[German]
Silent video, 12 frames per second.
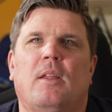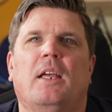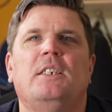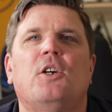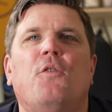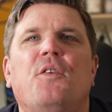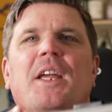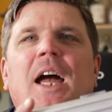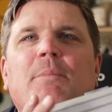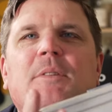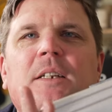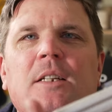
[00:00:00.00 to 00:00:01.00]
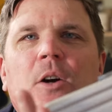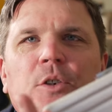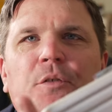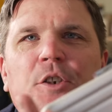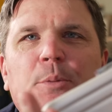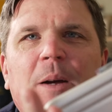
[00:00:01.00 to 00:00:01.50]
Ich hoffe, ihr habt genauso
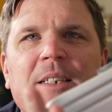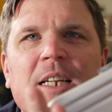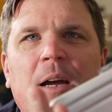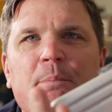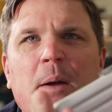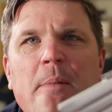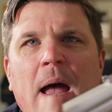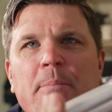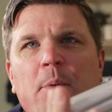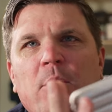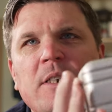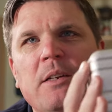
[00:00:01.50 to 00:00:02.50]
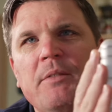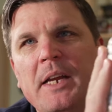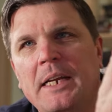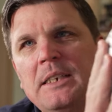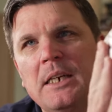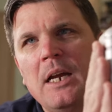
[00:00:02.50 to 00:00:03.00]
viel Spaß gehabt beim Unboxing wie
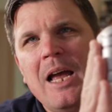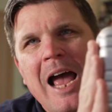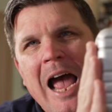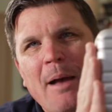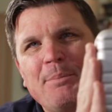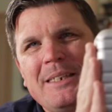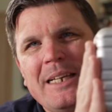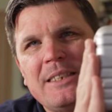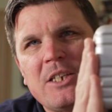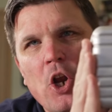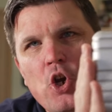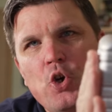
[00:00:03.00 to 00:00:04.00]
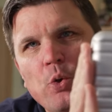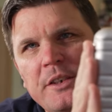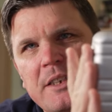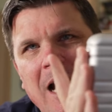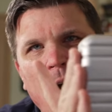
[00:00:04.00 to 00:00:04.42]
ich. Habt jetzt Lust